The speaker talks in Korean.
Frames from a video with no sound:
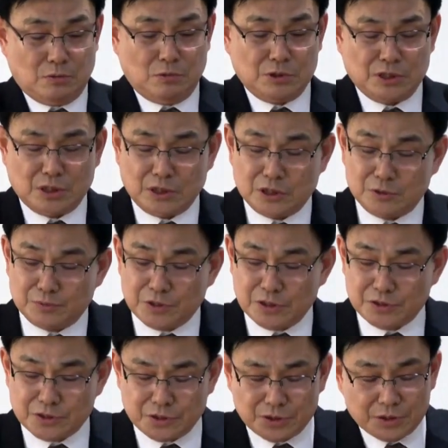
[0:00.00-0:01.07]
5장
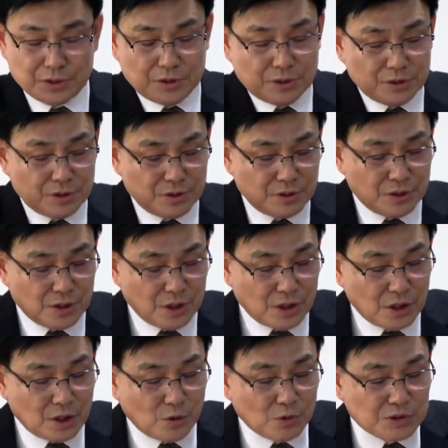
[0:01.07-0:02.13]

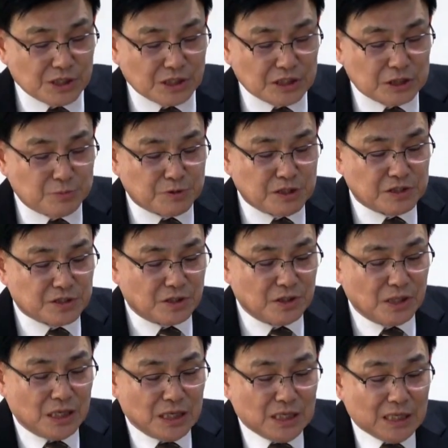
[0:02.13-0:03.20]
이십절오장
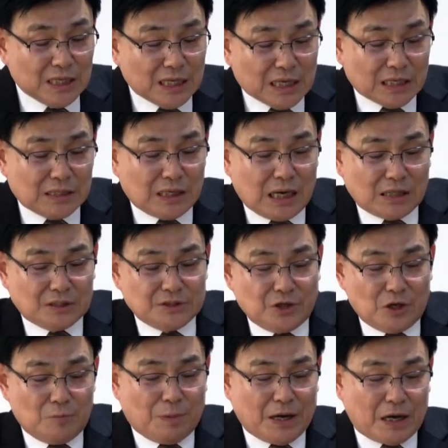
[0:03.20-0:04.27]
27절 그가
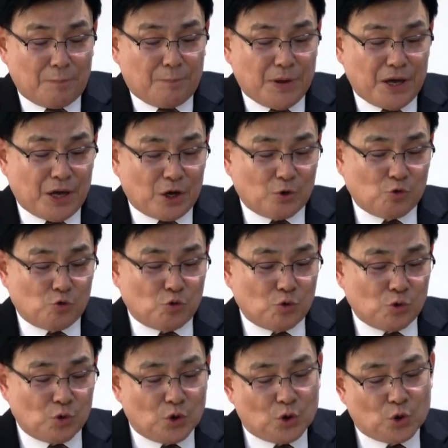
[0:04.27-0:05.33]
그녀의 발 앞에
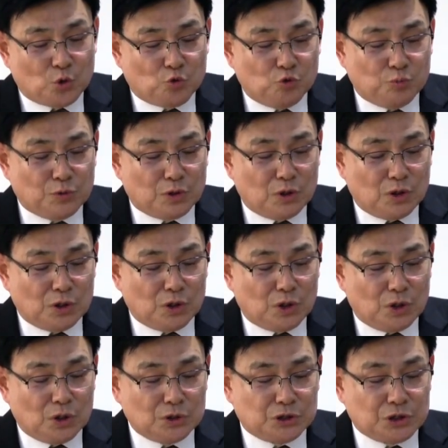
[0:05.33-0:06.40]

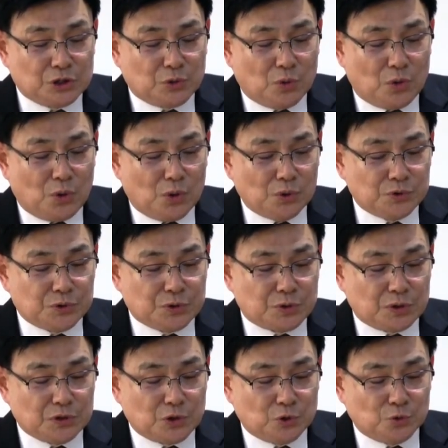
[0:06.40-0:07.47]
구부러지고
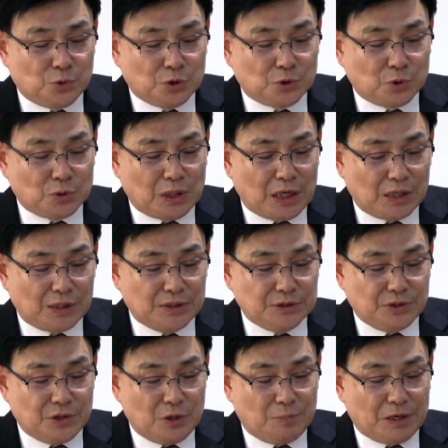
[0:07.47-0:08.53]
쓰러져 누웠도다.
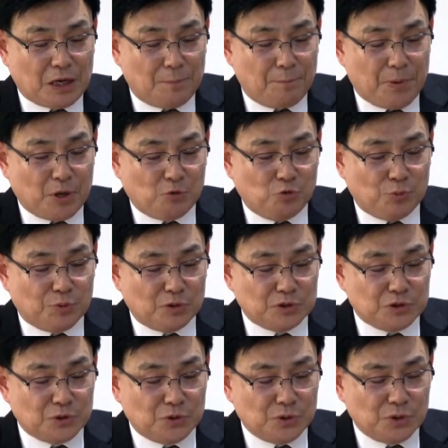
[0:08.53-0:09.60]
그녀의 발 앞에
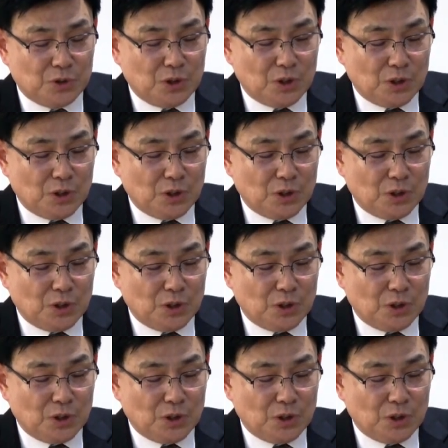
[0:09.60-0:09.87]
구부러져